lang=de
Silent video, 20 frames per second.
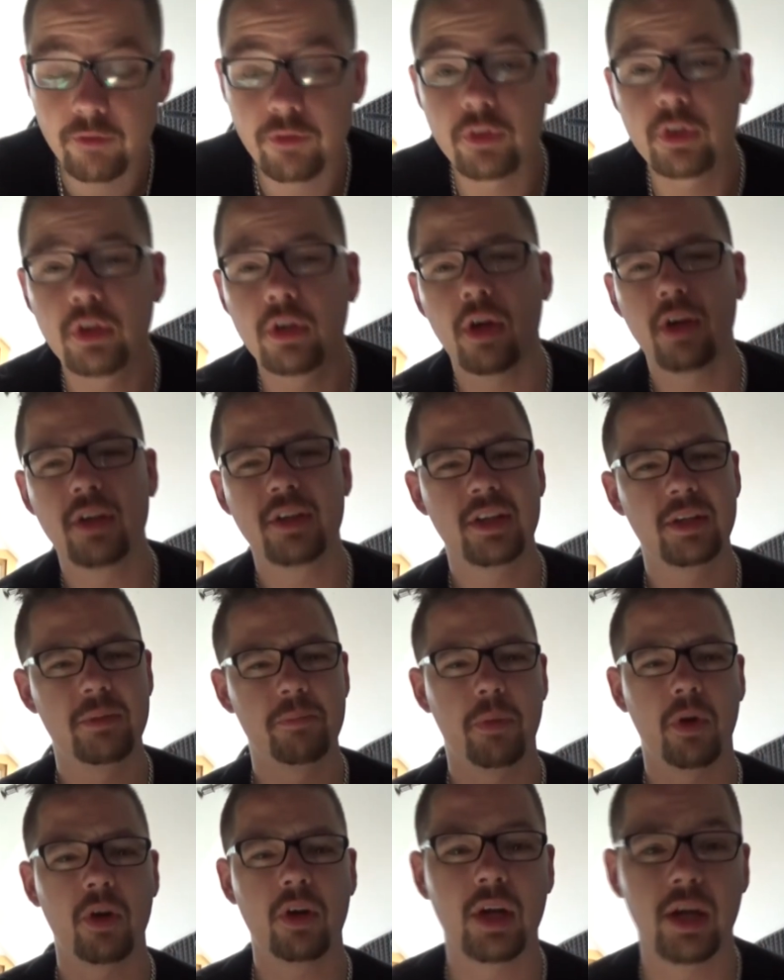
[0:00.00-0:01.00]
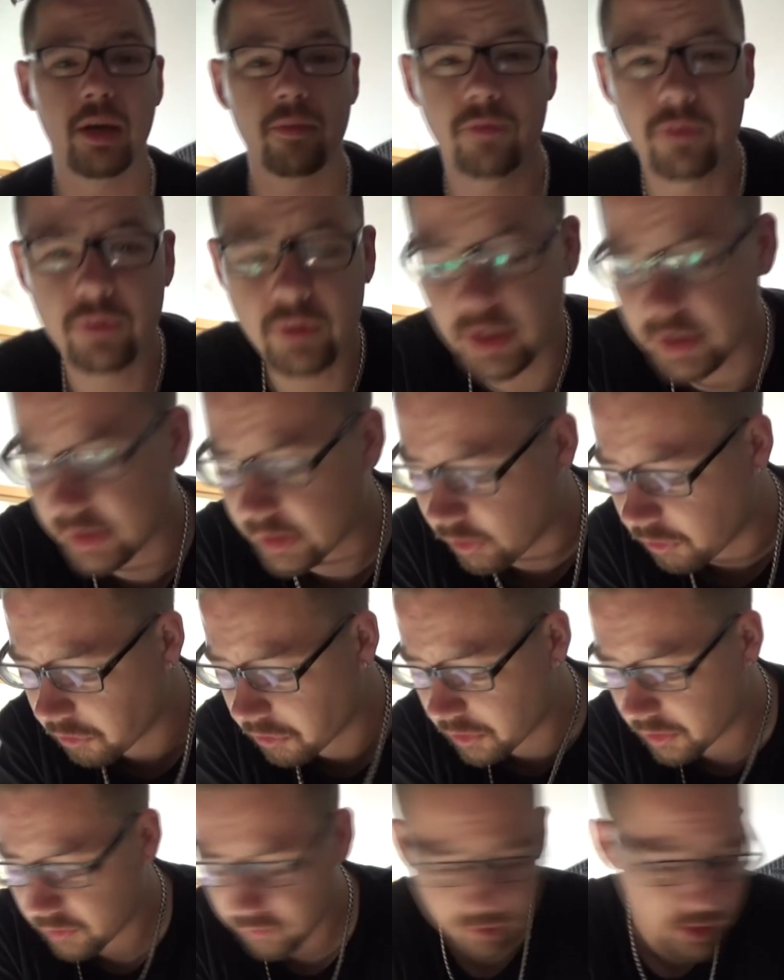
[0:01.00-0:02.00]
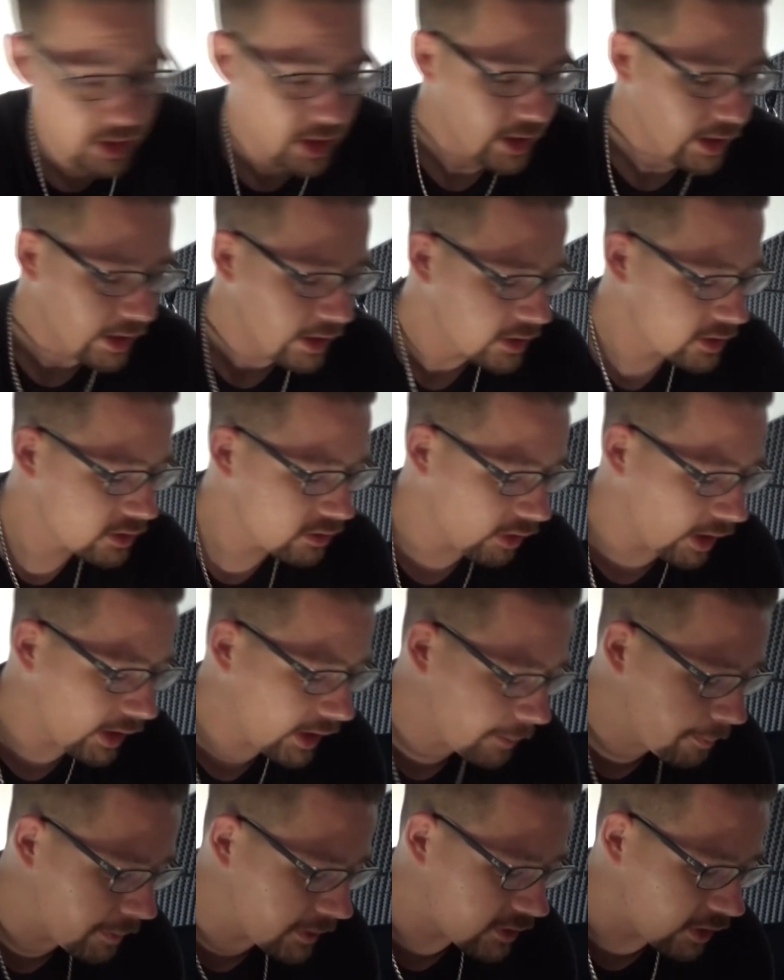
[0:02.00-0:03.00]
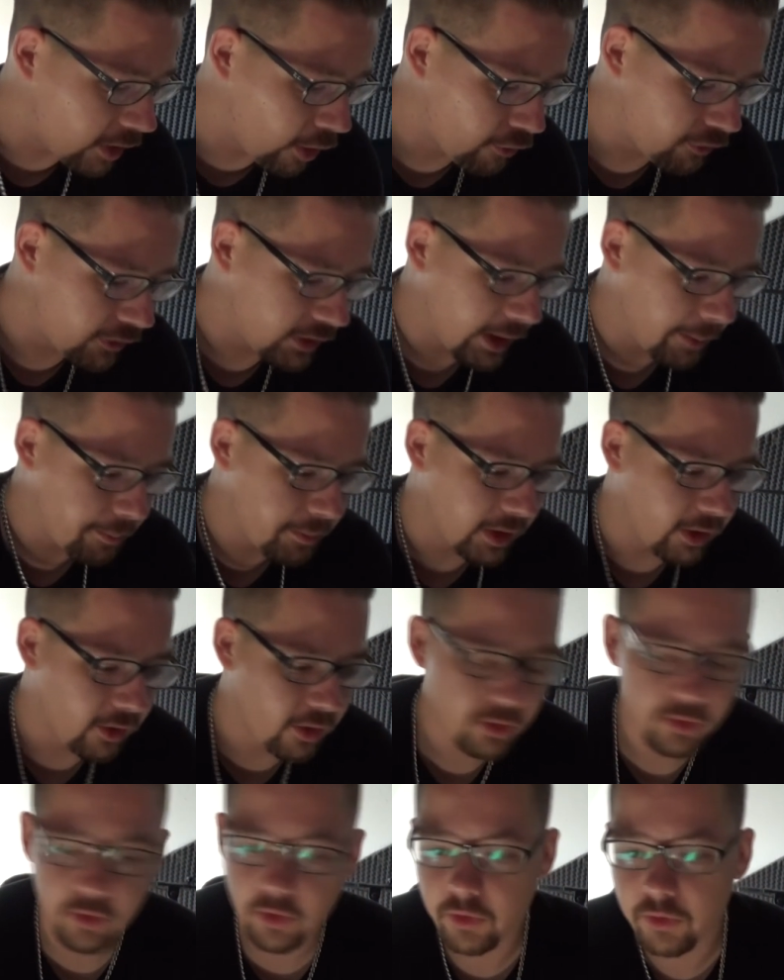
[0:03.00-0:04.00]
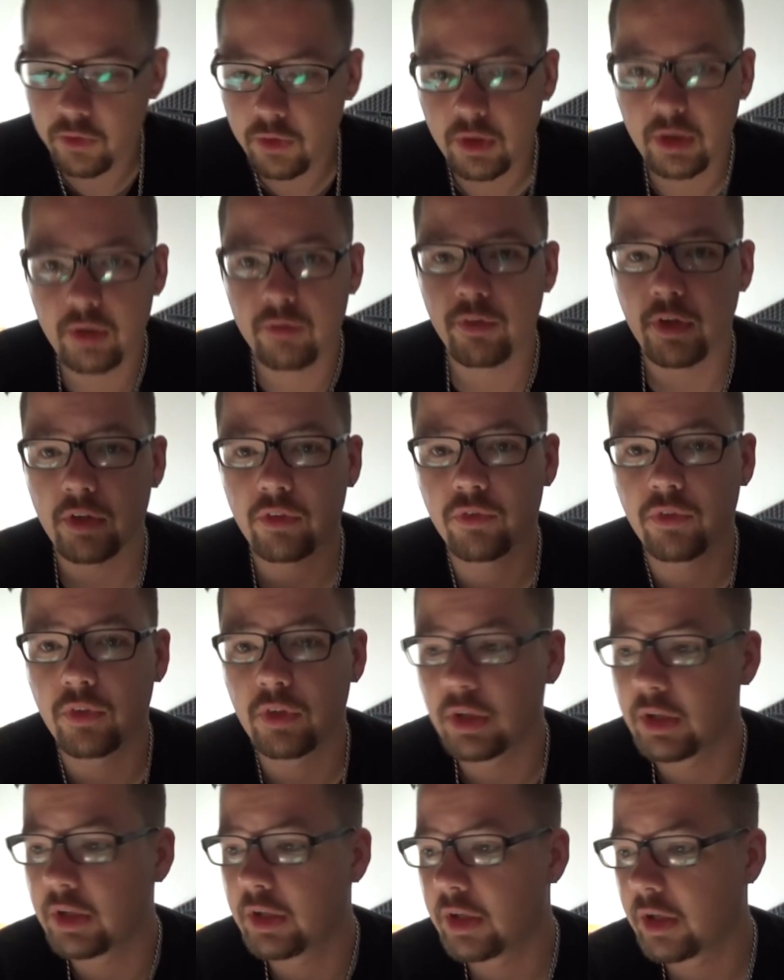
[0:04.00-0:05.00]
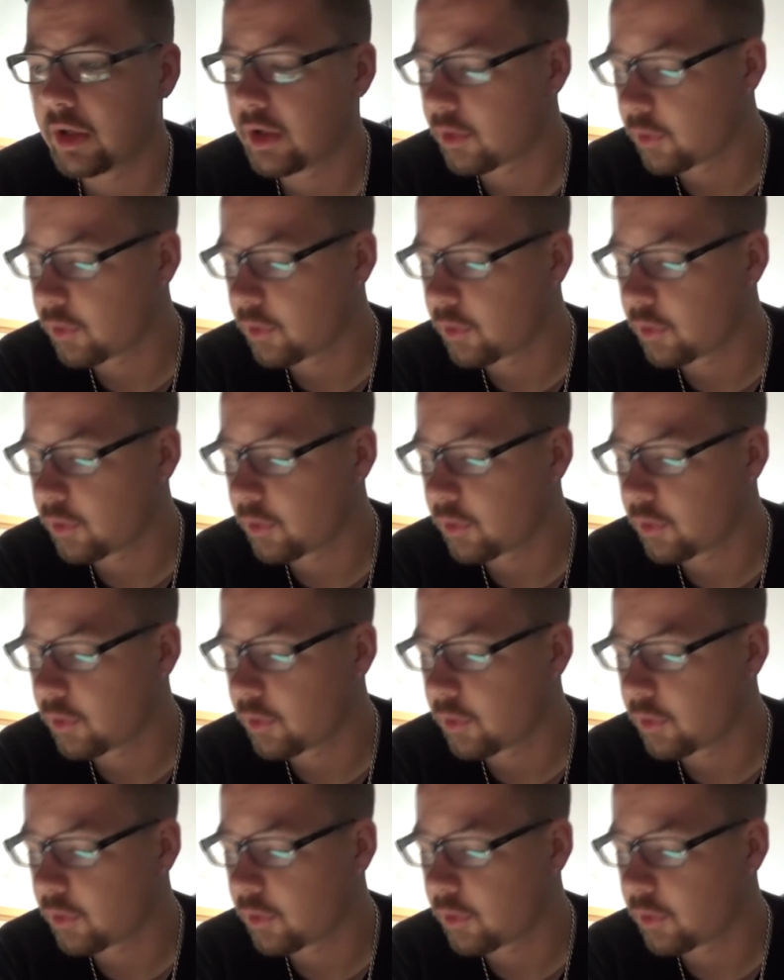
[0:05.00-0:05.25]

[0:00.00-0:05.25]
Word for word: Für die Leute, die Bock haben, vielleicht auch irgendwie, Striker, pass auf, ich habe da auch noch irgendwas für dich hier